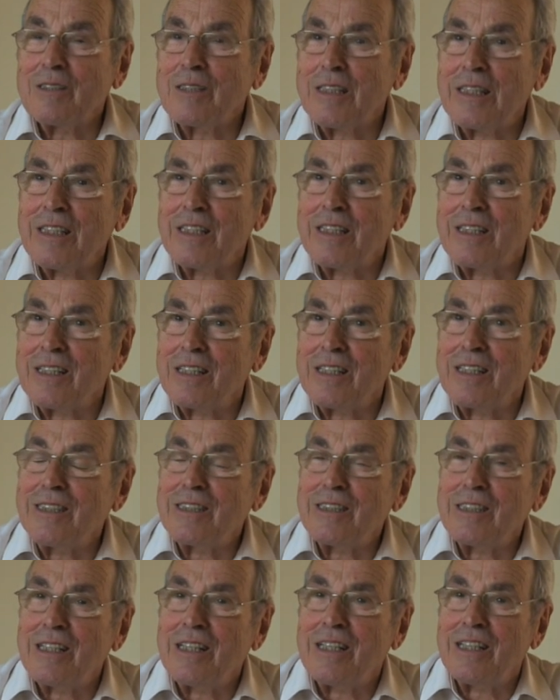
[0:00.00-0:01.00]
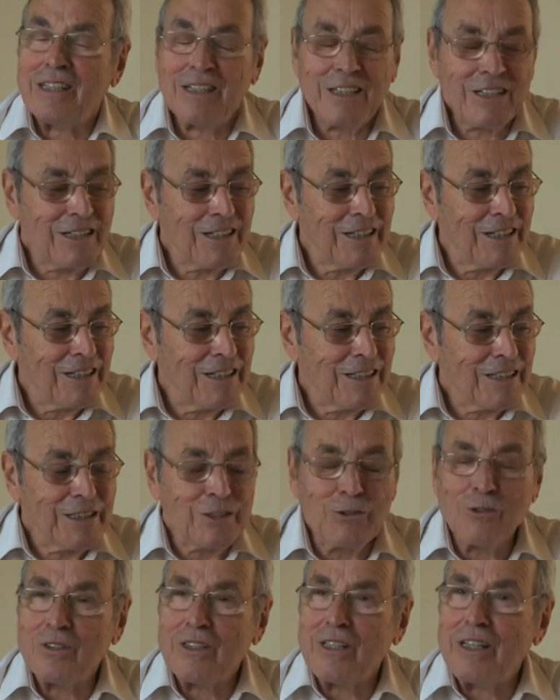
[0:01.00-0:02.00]
et qui
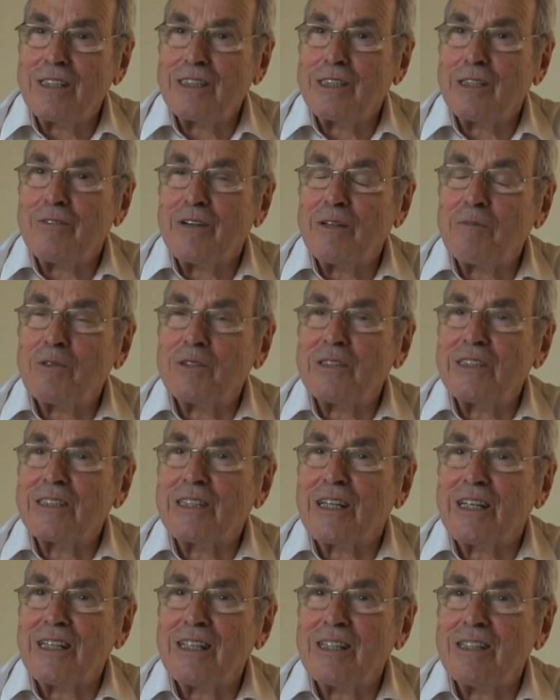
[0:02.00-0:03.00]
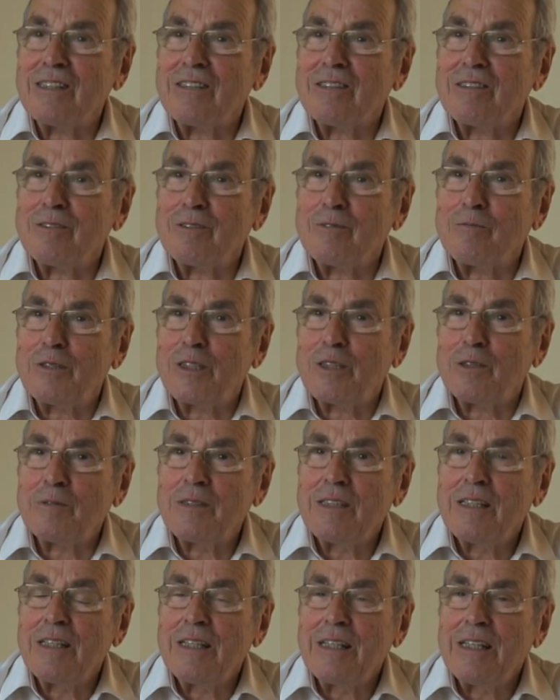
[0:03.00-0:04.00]
donnait les événements d'Israël, euh,
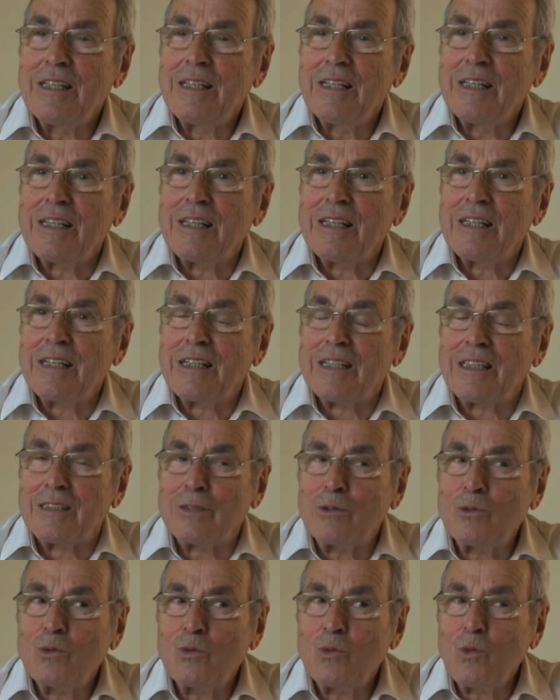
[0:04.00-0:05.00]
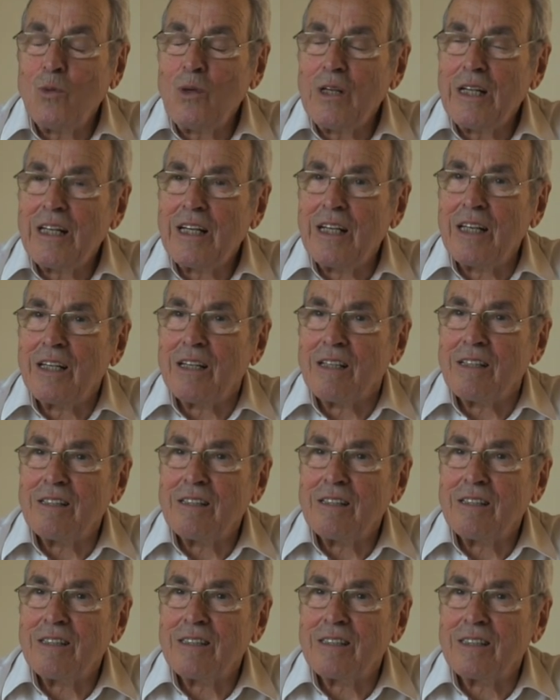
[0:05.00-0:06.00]
et tous les clients
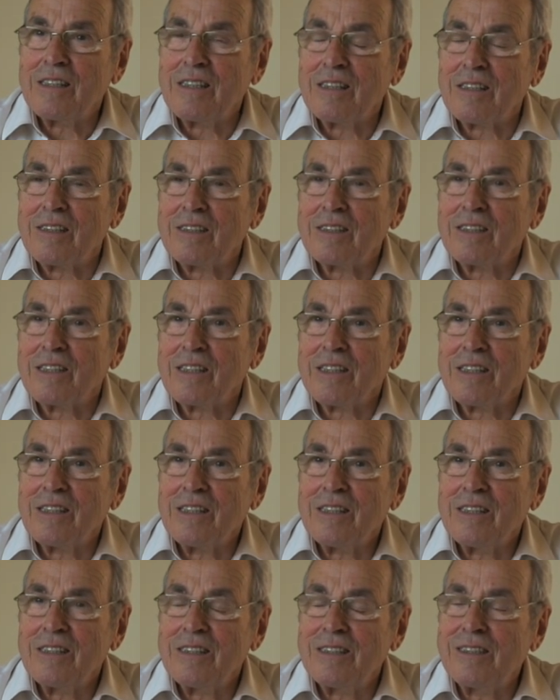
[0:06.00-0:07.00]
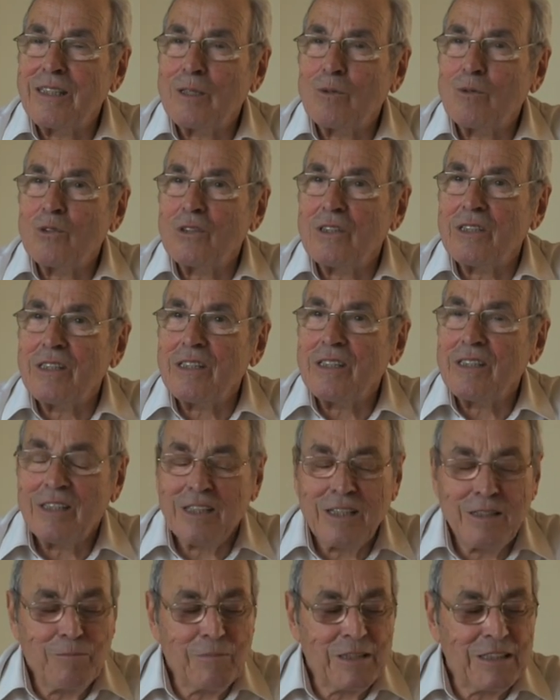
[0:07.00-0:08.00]
qui rentraient, ils écoutaient
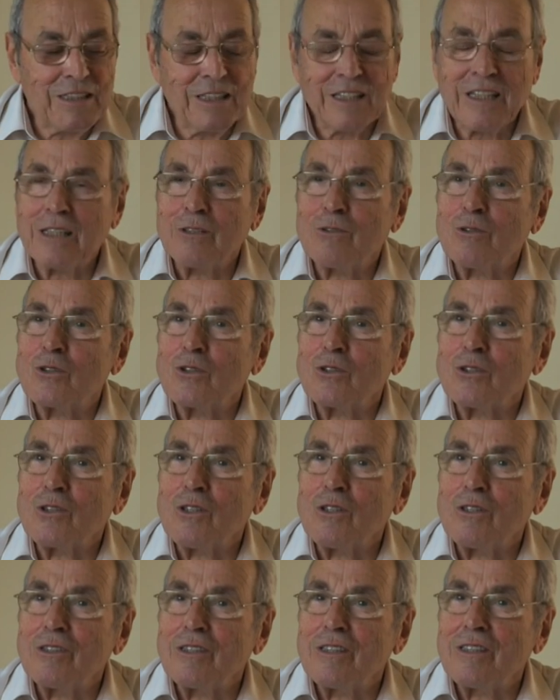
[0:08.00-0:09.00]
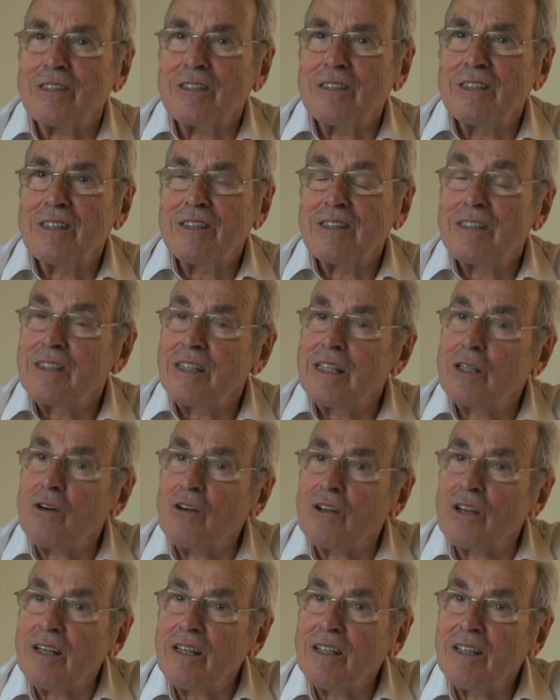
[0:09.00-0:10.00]
et ils mettaient quelque chose dans le Les
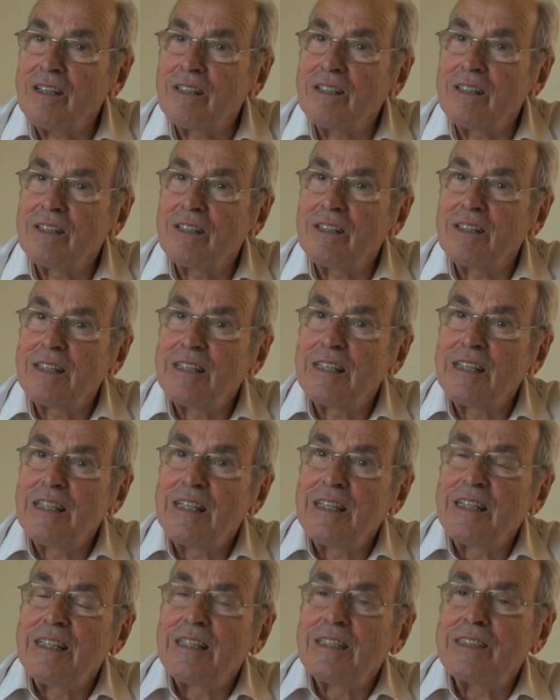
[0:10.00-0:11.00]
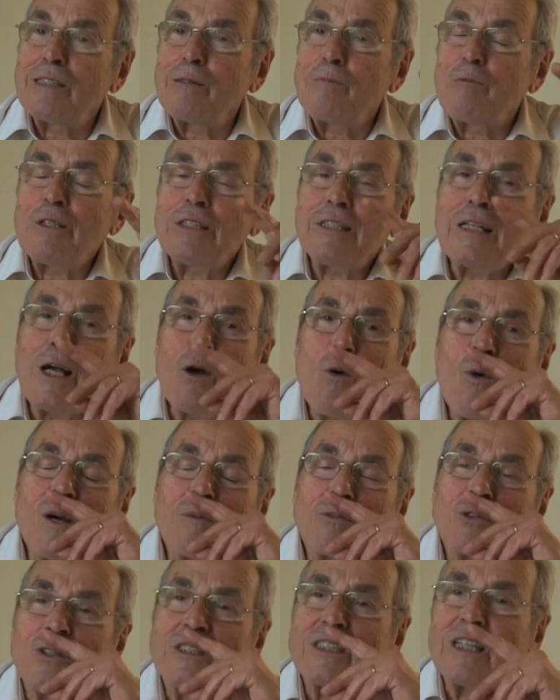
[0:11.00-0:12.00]
Goyens. C'est
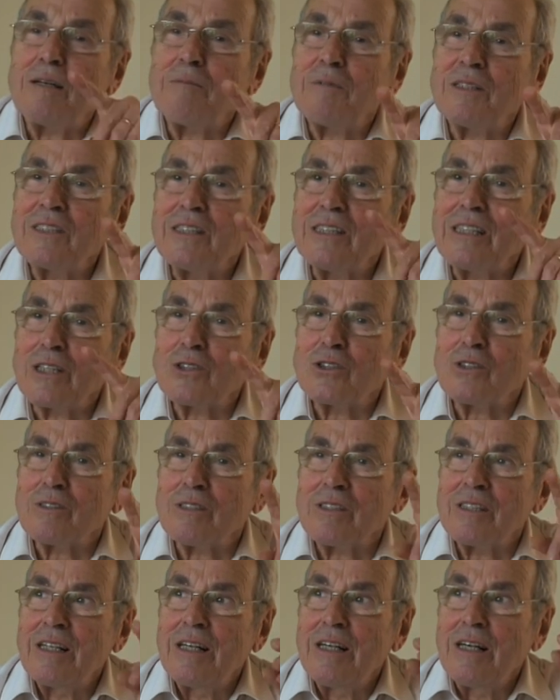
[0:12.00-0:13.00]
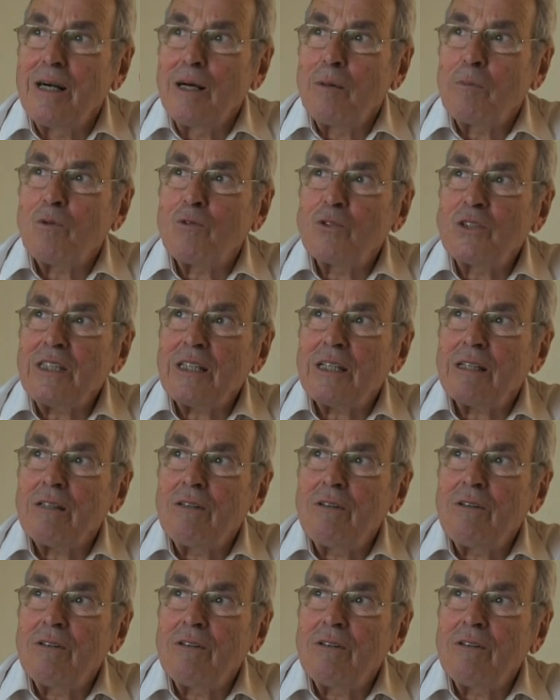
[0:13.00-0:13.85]
incroyable ce que j'ai ramassé de l'argent. Pour vous dire,